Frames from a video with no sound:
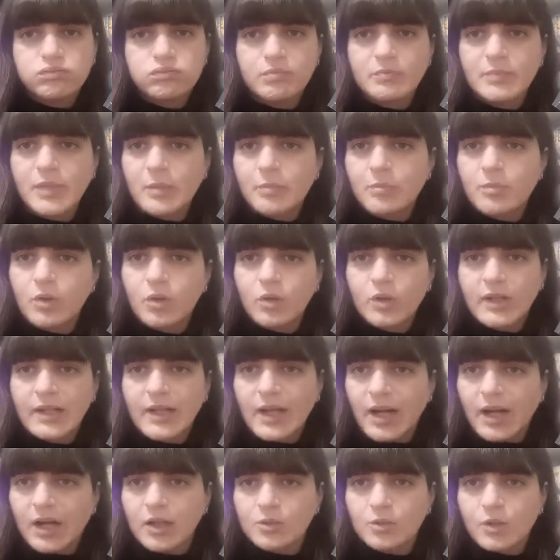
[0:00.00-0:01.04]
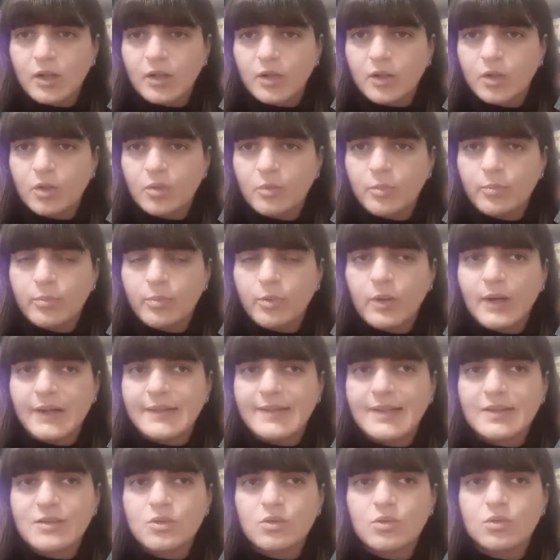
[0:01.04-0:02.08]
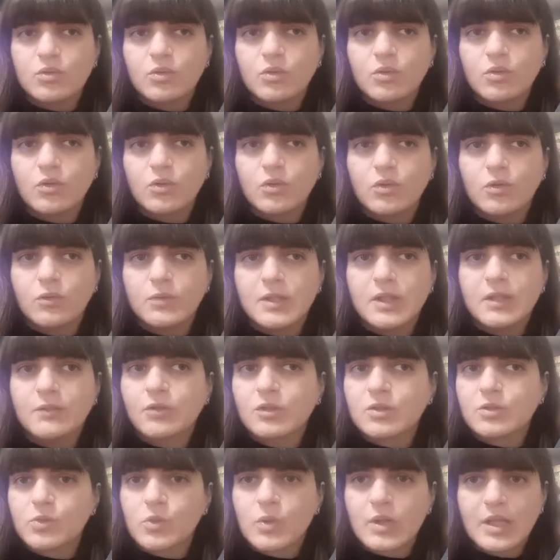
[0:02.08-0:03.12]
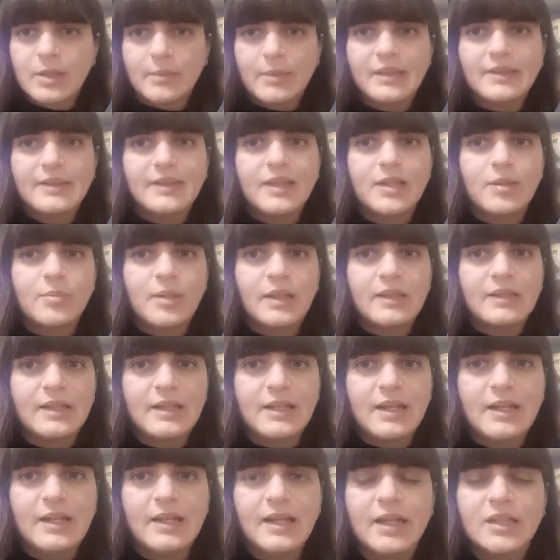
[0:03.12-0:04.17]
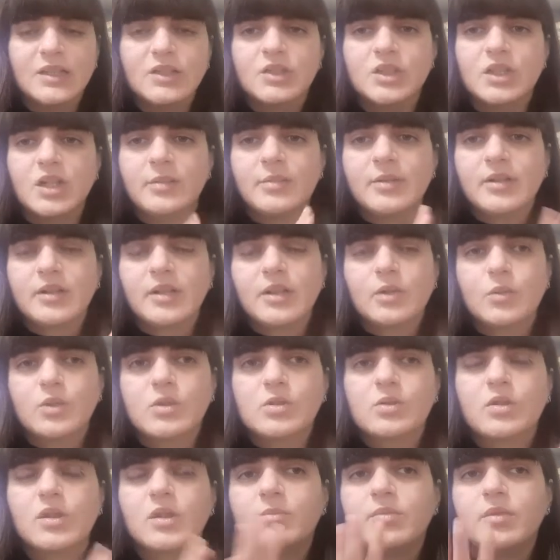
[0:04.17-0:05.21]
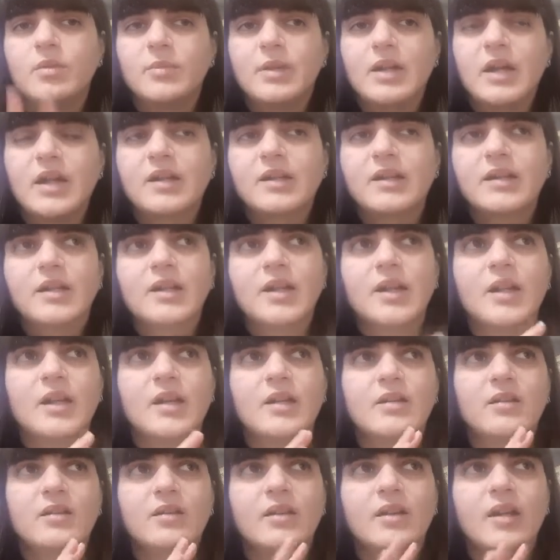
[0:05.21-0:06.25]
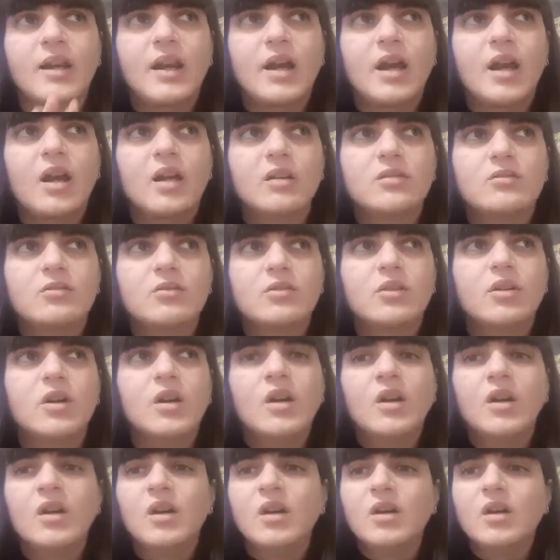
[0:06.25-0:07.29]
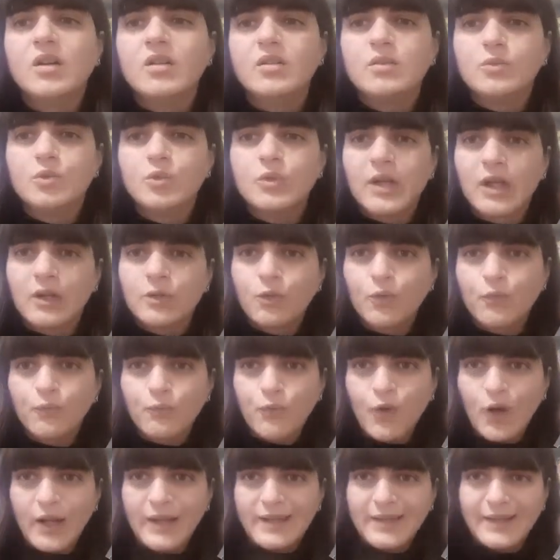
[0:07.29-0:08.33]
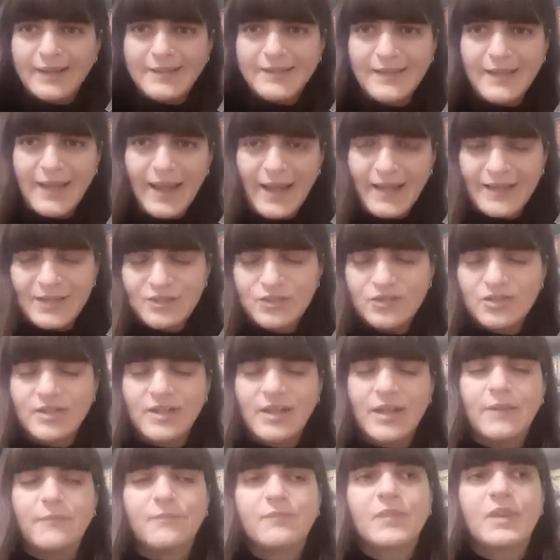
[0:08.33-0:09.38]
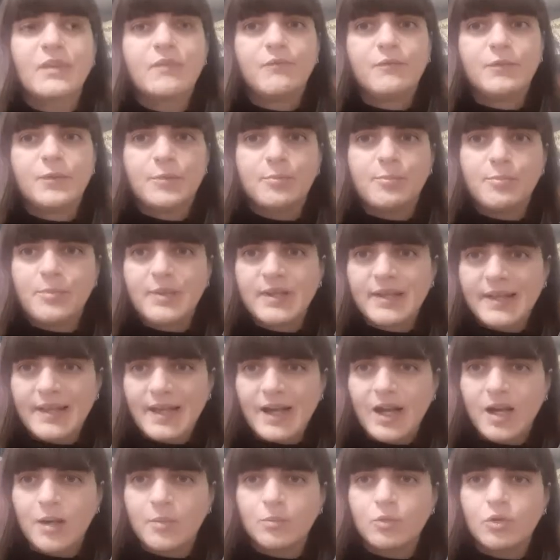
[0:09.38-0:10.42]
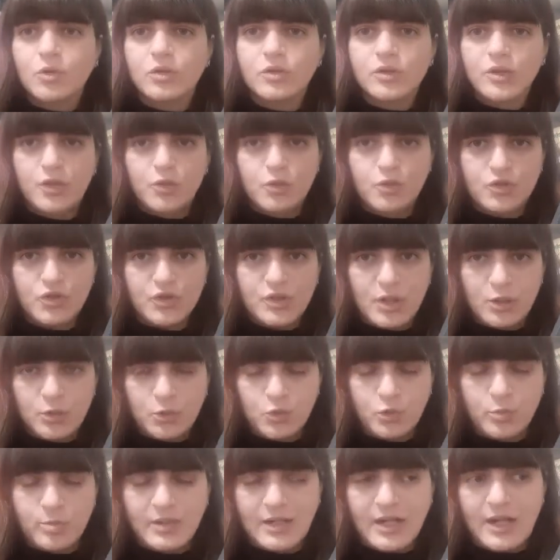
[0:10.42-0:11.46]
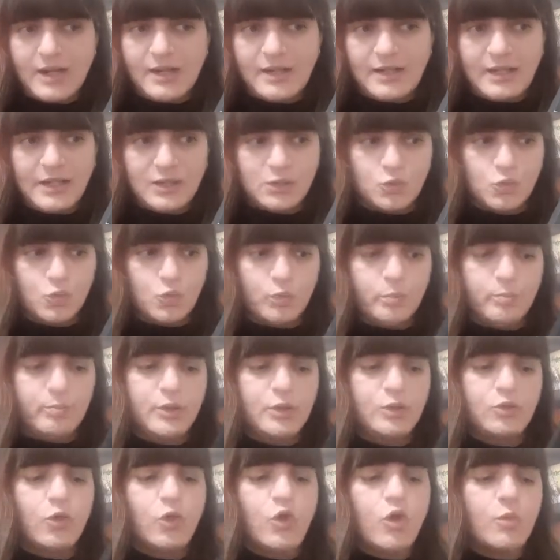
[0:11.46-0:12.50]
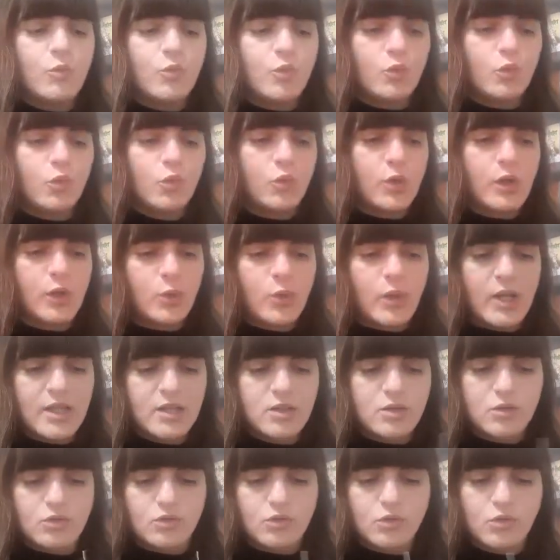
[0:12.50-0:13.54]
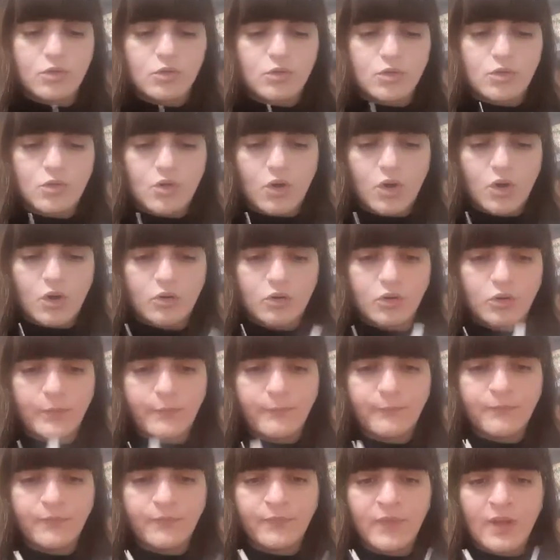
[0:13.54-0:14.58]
mi ha bloccato anche un po'. Adesso devo assolutamente riprendere a leggere perché questo libro mi ha anche eh, creato una non voglia di leggere. Speriamo di riuscire a superarla subito. Comunque questo sono,